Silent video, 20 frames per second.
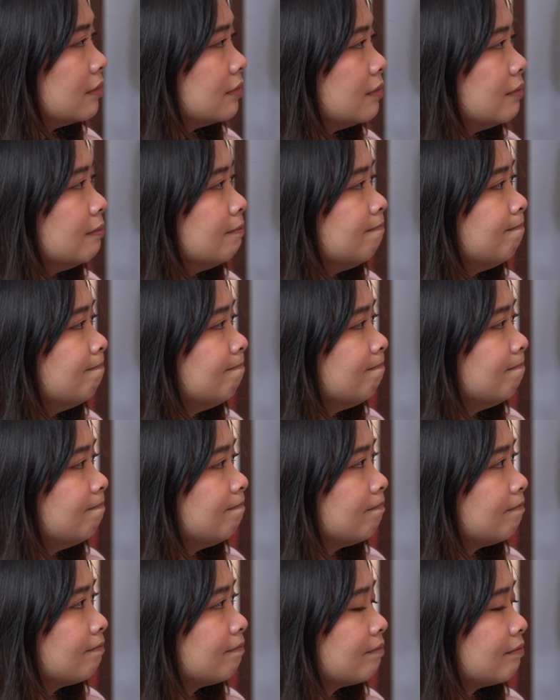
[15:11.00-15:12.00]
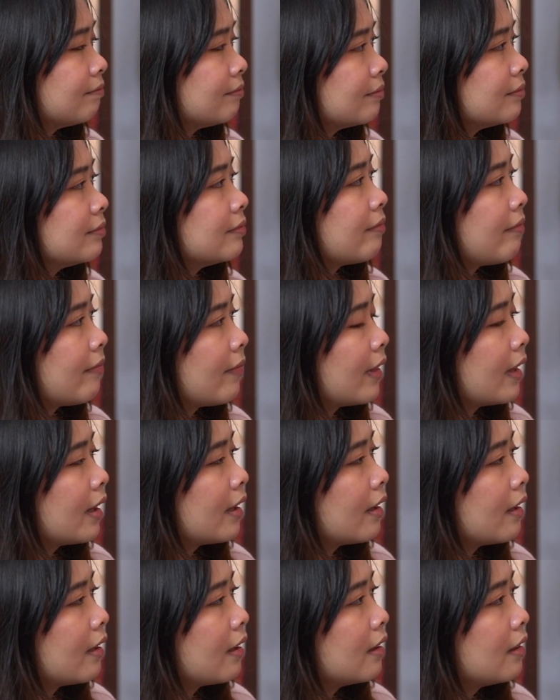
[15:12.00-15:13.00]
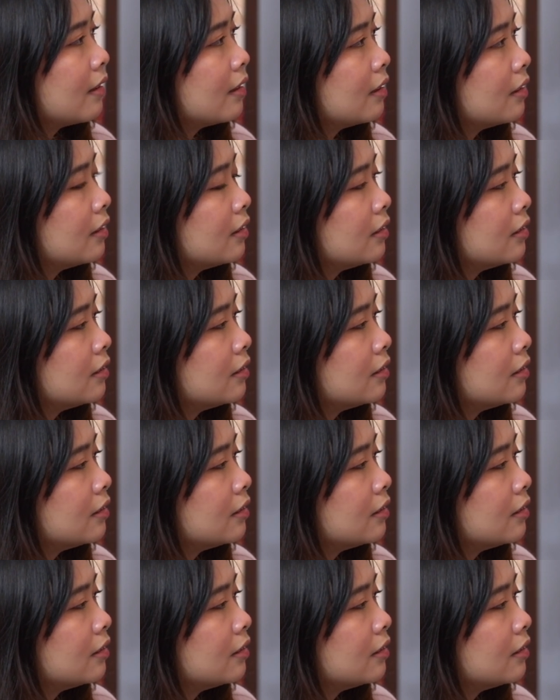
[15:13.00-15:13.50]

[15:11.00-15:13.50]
Kenapa hmm. coba? Karena dia bilang,